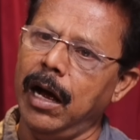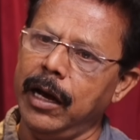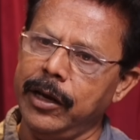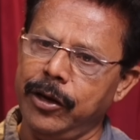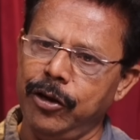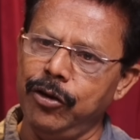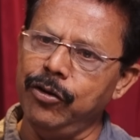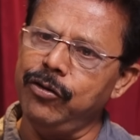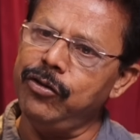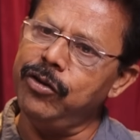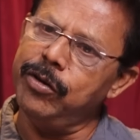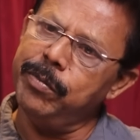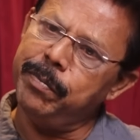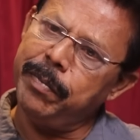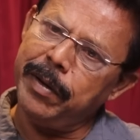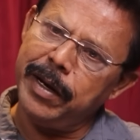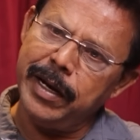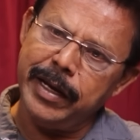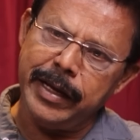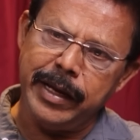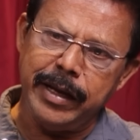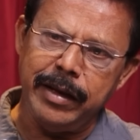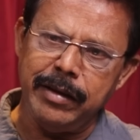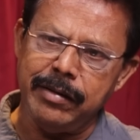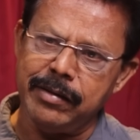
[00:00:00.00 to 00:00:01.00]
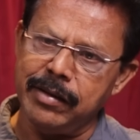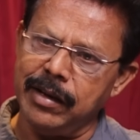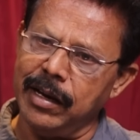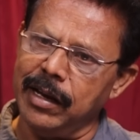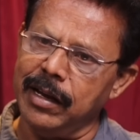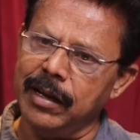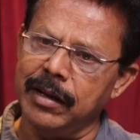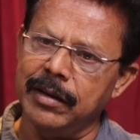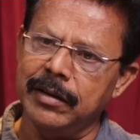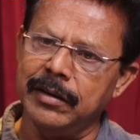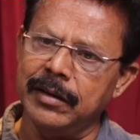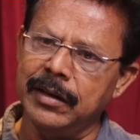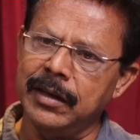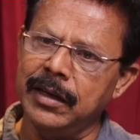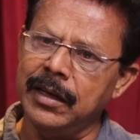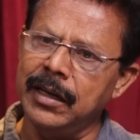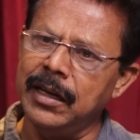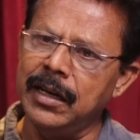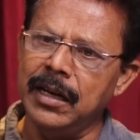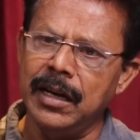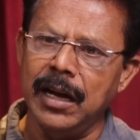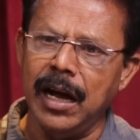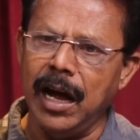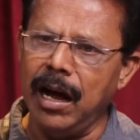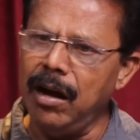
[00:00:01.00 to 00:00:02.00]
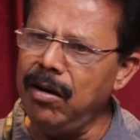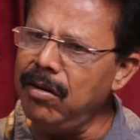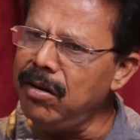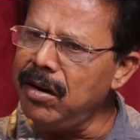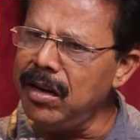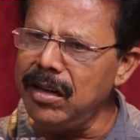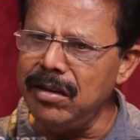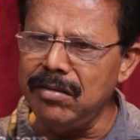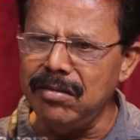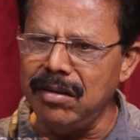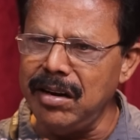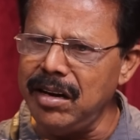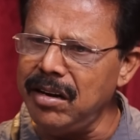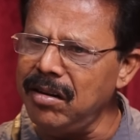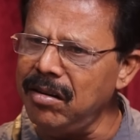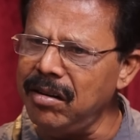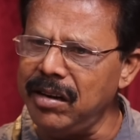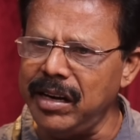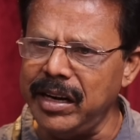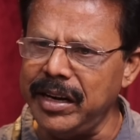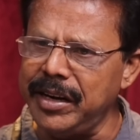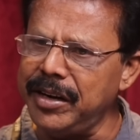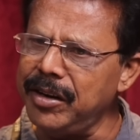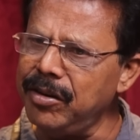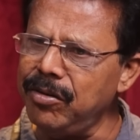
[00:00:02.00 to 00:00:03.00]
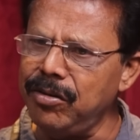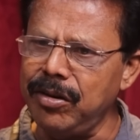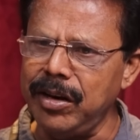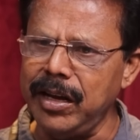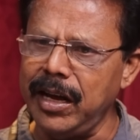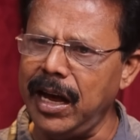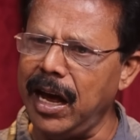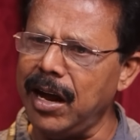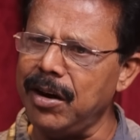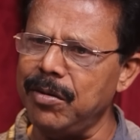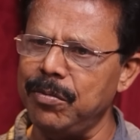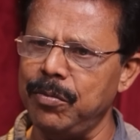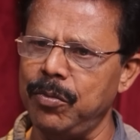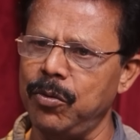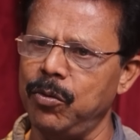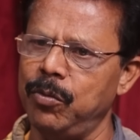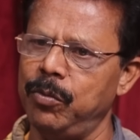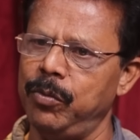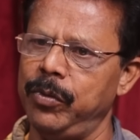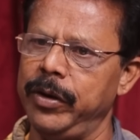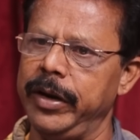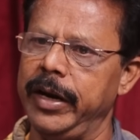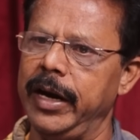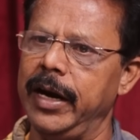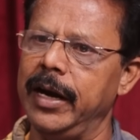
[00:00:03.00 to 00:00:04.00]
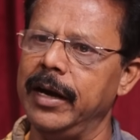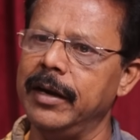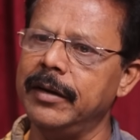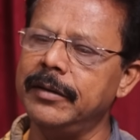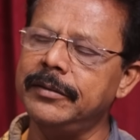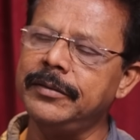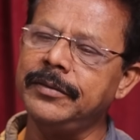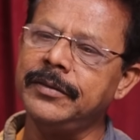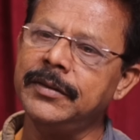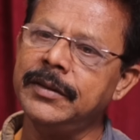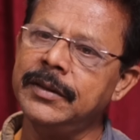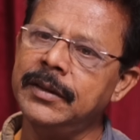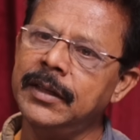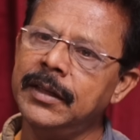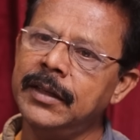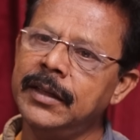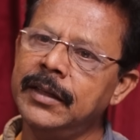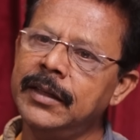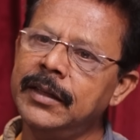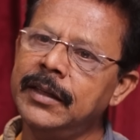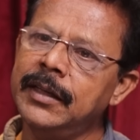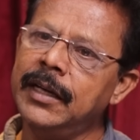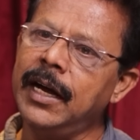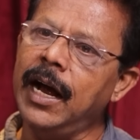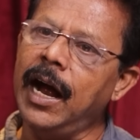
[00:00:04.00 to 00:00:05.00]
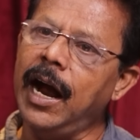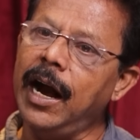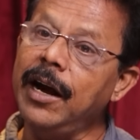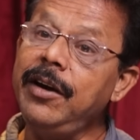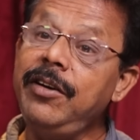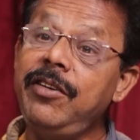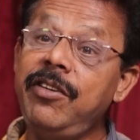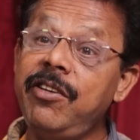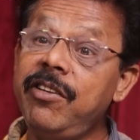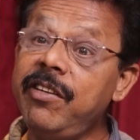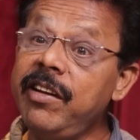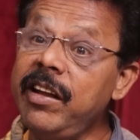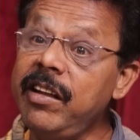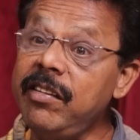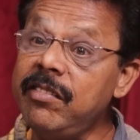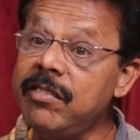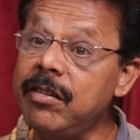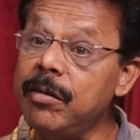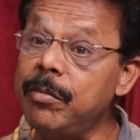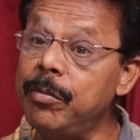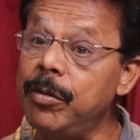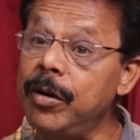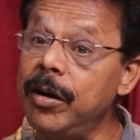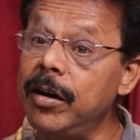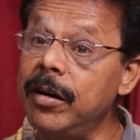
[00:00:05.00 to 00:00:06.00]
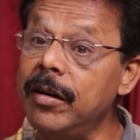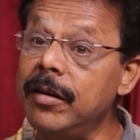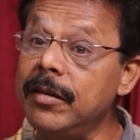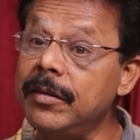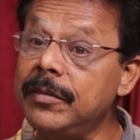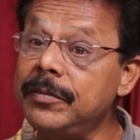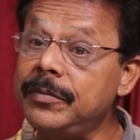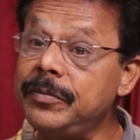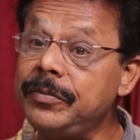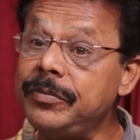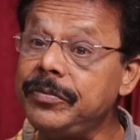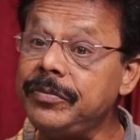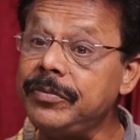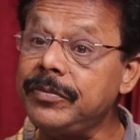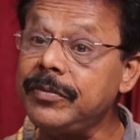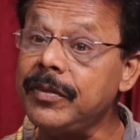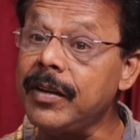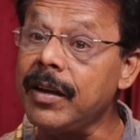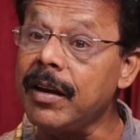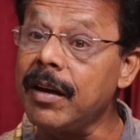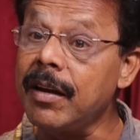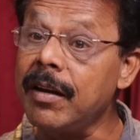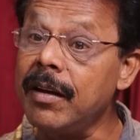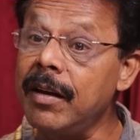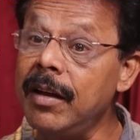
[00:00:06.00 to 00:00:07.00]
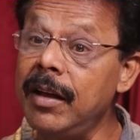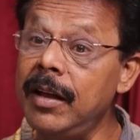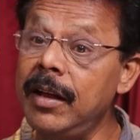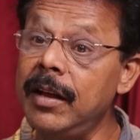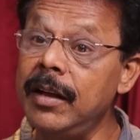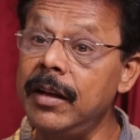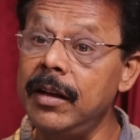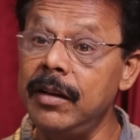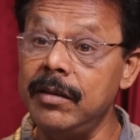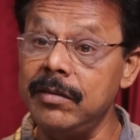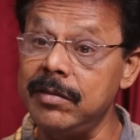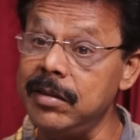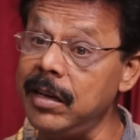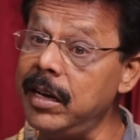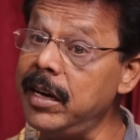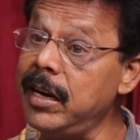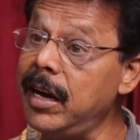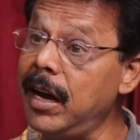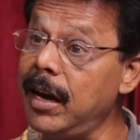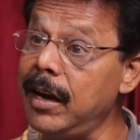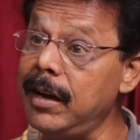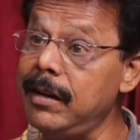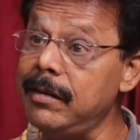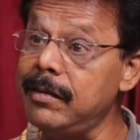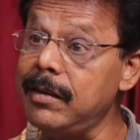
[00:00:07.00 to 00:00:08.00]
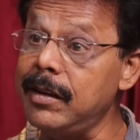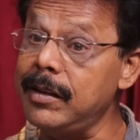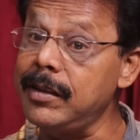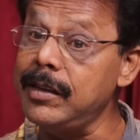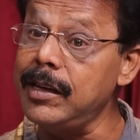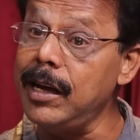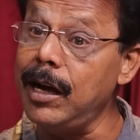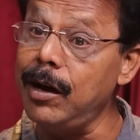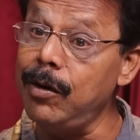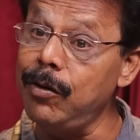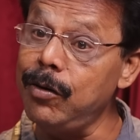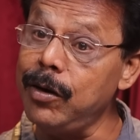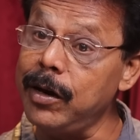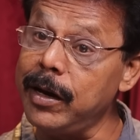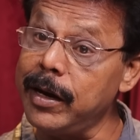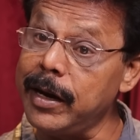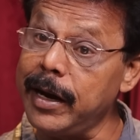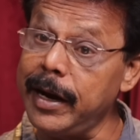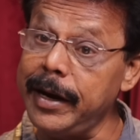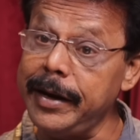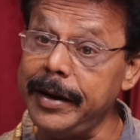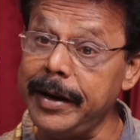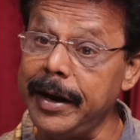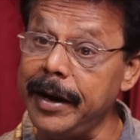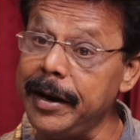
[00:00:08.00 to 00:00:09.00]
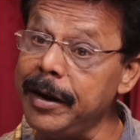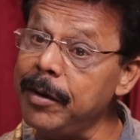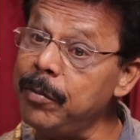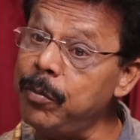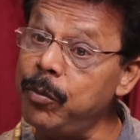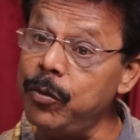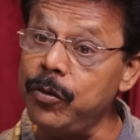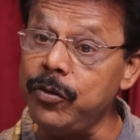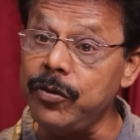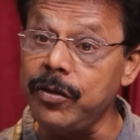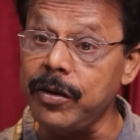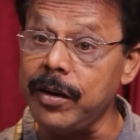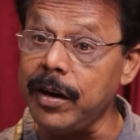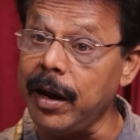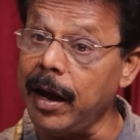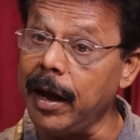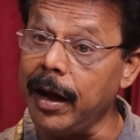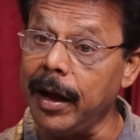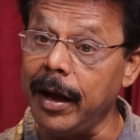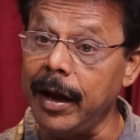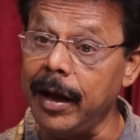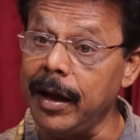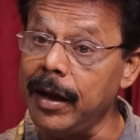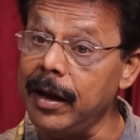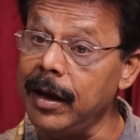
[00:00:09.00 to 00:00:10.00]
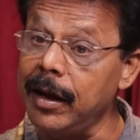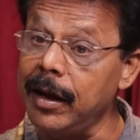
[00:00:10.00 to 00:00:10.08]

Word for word: அக்யூஸ்டு பல கேஸில் அவரை இது வரைக்கும் கிட்ட கூட யாரும் போக முடியல அன்ட்ரேசபிள் சீர்காழி சத்தியாக அவருக்கு ரைட் ஹேண்டாக பிடிச்சிடுறாங்க